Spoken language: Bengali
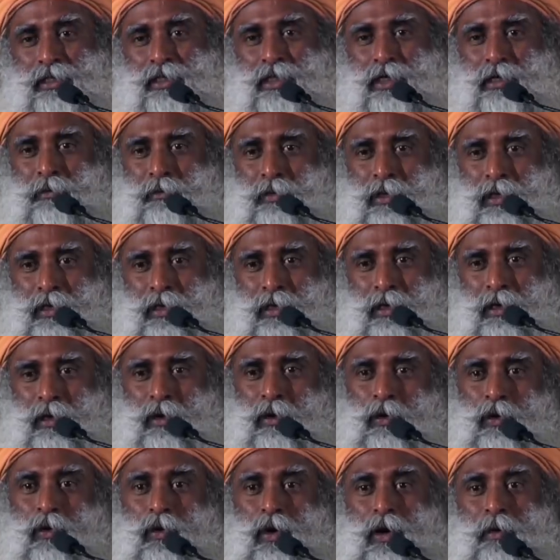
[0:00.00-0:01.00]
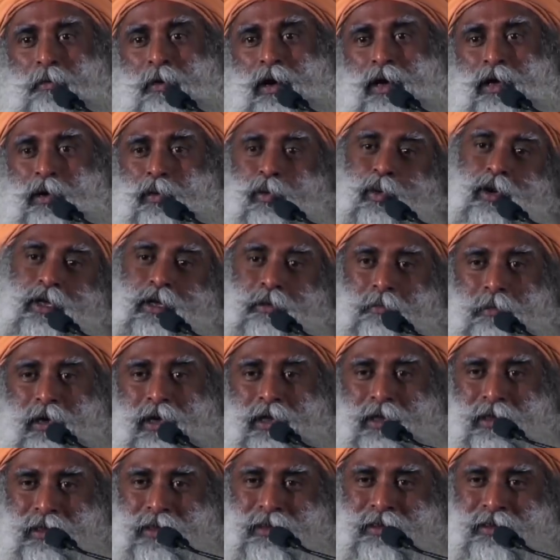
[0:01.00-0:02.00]
আমাকে জিজ্ঞাসা করছেন আমি কে আমি
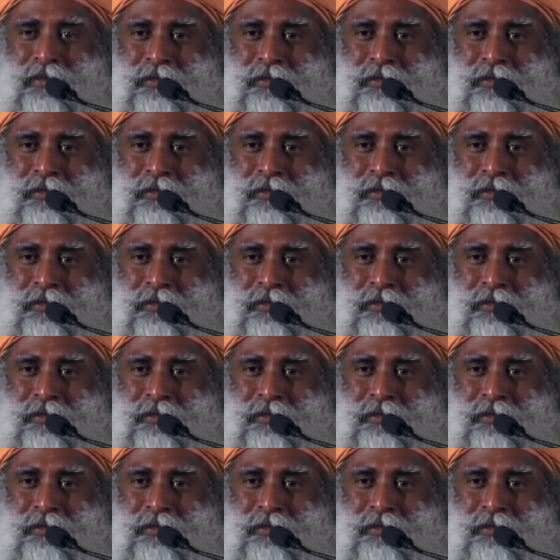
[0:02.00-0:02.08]
কি